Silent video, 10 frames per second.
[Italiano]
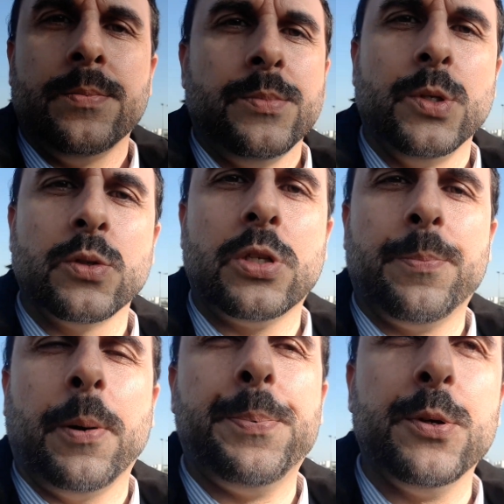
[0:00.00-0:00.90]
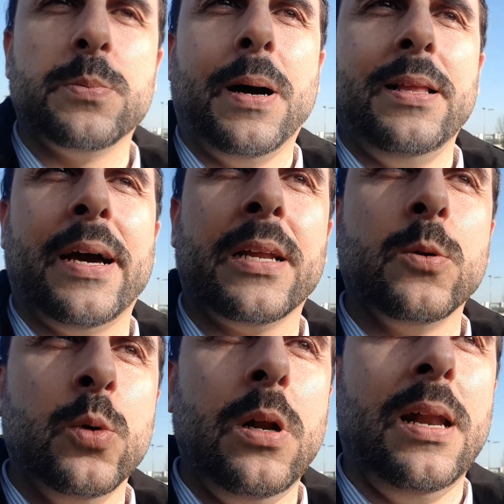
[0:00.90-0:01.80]
non si può più sbagliare
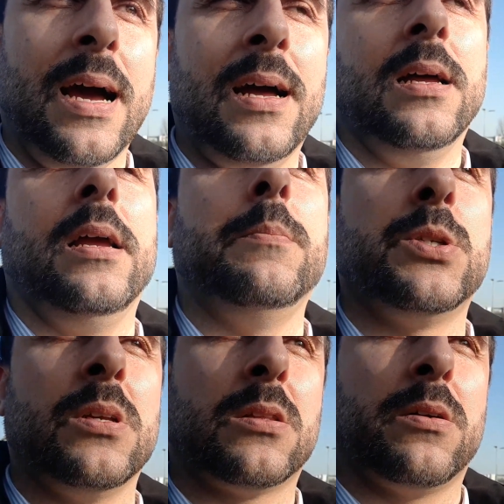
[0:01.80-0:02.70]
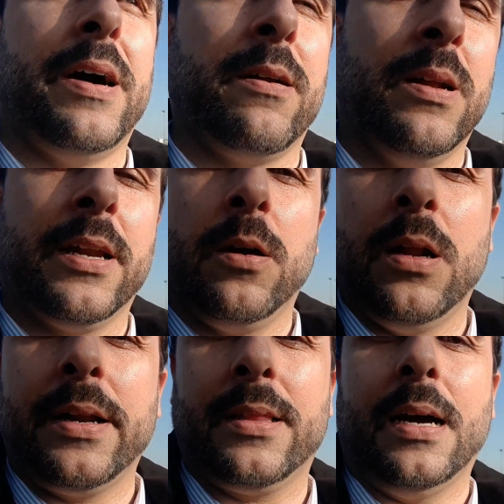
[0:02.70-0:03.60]
nulla e bisogna trovare una
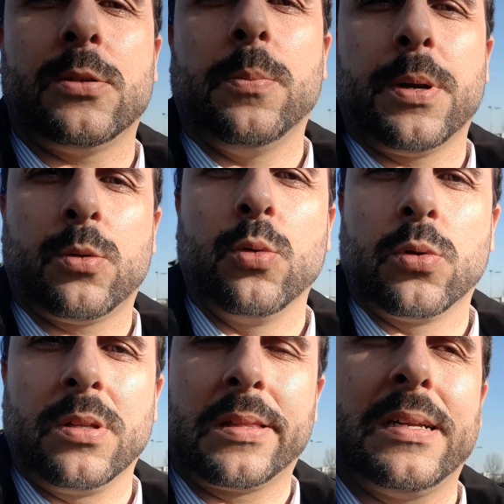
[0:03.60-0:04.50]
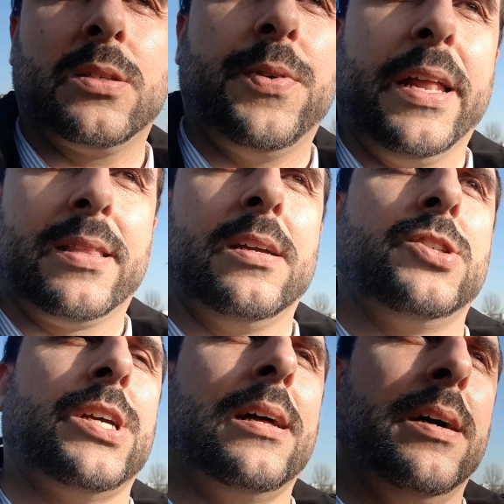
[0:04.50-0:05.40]
regolarità soprattutto in trasferta
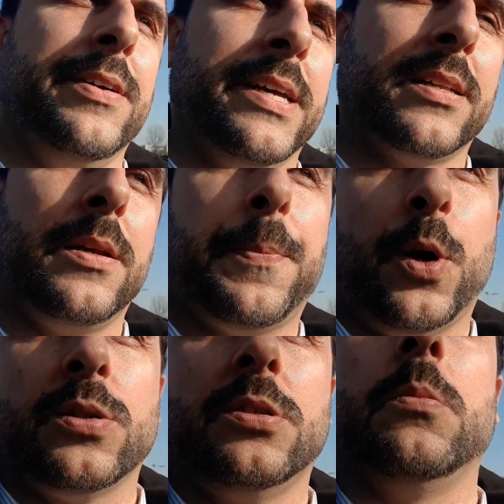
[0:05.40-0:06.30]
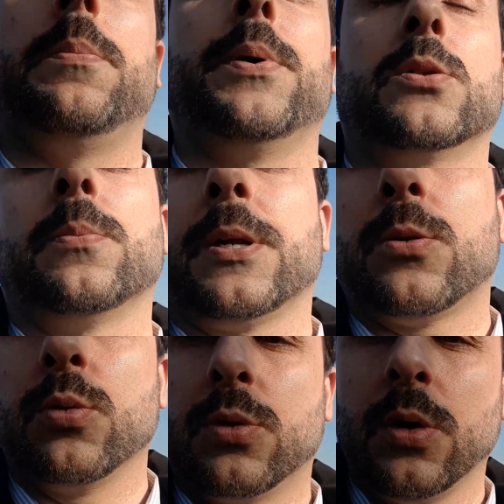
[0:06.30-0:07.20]
già da venerdì prossimo e poi
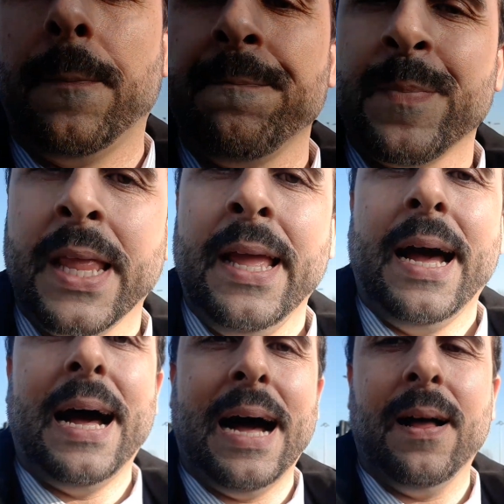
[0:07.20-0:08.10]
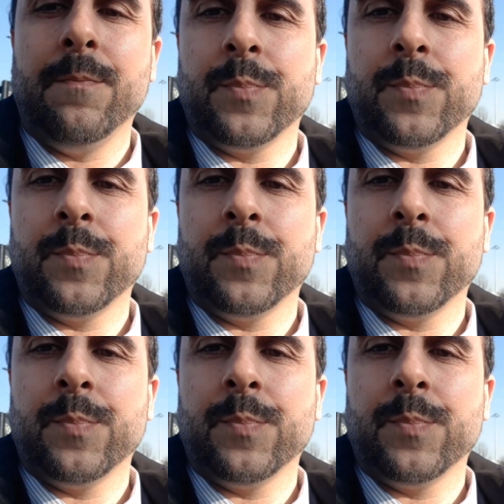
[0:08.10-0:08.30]
soprattutto a